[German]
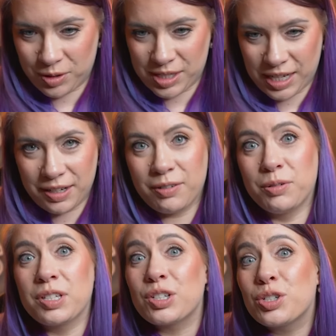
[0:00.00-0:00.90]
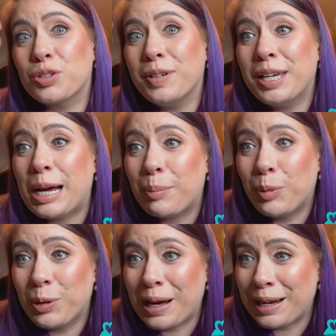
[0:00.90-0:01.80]
uns an, unsere
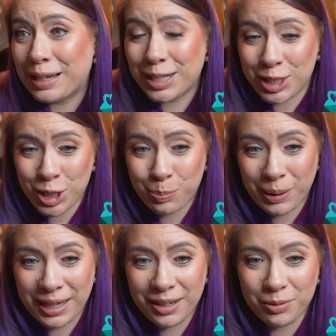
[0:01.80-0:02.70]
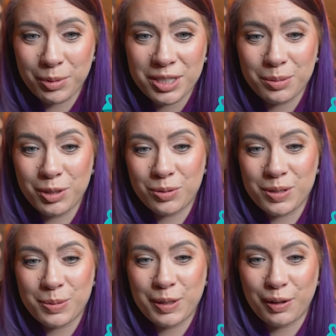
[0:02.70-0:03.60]
Schwiegermutter in Spee und möchte mit uns zum